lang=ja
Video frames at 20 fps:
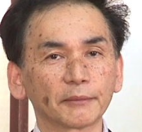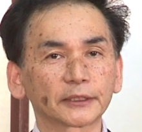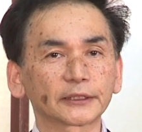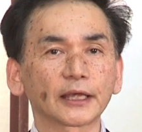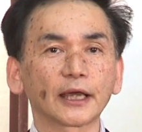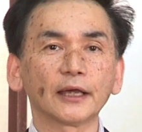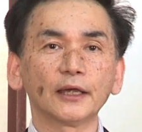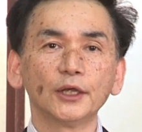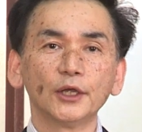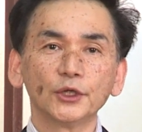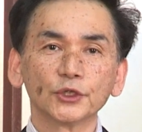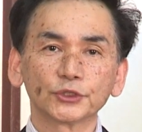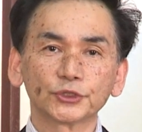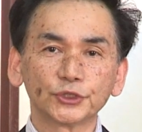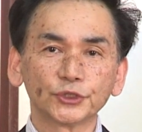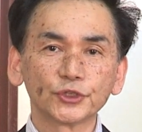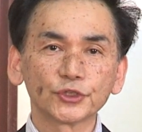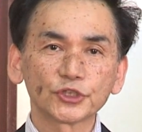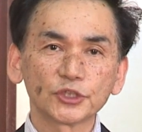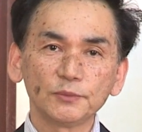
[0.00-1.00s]
また
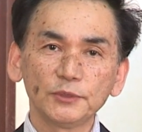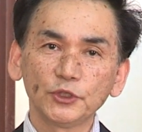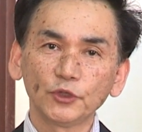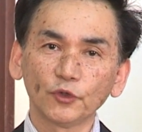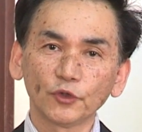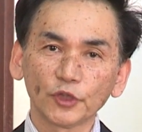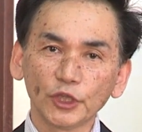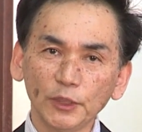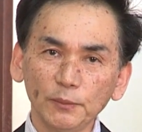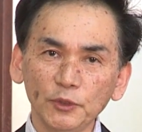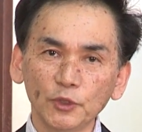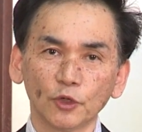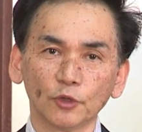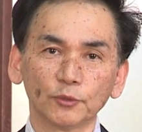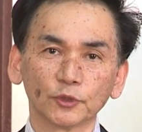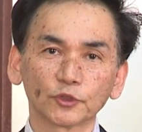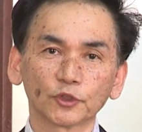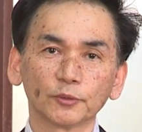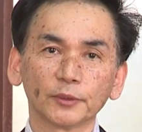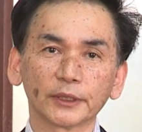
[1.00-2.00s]
苦しみの意味を
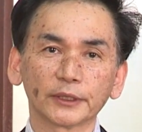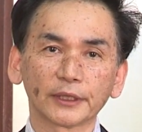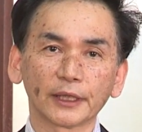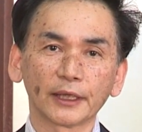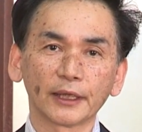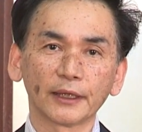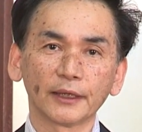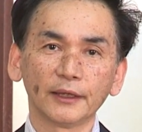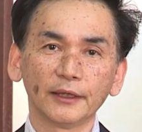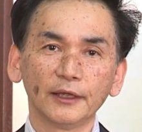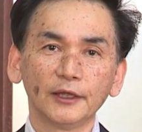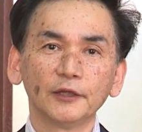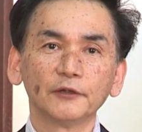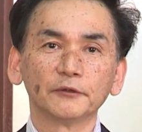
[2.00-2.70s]
求めて、